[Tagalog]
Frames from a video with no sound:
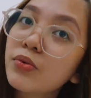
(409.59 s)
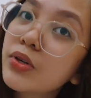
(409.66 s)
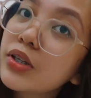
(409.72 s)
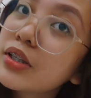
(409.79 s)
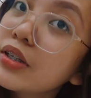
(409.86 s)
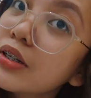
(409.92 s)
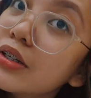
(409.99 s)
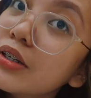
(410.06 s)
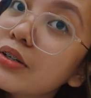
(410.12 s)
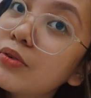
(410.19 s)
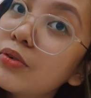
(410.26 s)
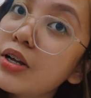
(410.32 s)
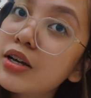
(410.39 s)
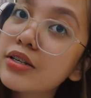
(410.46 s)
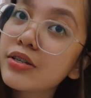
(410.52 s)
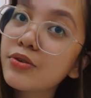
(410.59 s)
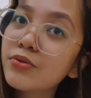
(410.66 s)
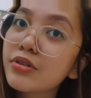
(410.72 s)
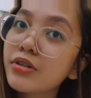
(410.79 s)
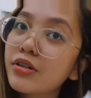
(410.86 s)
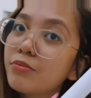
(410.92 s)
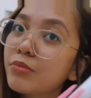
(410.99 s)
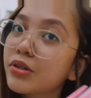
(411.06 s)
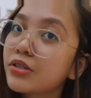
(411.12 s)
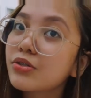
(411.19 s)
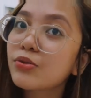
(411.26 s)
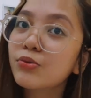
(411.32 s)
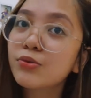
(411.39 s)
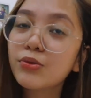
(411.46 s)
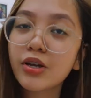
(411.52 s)
Wait nga, wala kasi akong salamin.
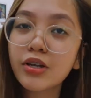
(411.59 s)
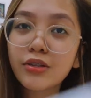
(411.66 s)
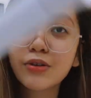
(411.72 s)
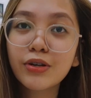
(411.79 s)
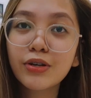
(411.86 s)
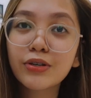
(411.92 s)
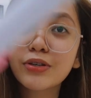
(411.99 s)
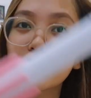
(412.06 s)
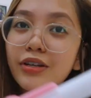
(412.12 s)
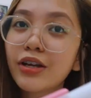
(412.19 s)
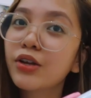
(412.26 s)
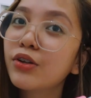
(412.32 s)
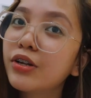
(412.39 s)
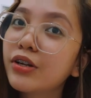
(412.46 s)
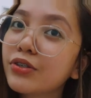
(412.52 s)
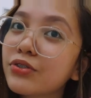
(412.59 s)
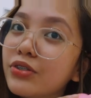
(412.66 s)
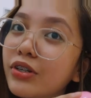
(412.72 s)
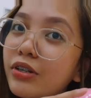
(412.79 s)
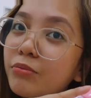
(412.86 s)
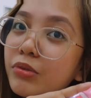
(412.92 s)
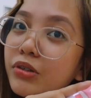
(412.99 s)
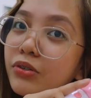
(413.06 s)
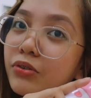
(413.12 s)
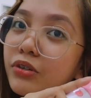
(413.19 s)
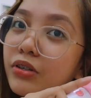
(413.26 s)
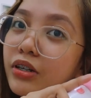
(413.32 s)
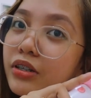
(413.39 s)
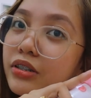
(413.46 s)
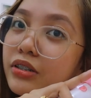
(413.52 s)
So, ito lang. Kaya lang yung salamin ko,
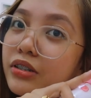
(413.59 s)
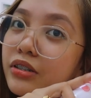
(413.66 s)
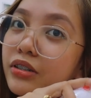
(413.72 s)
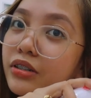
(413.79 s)
guys.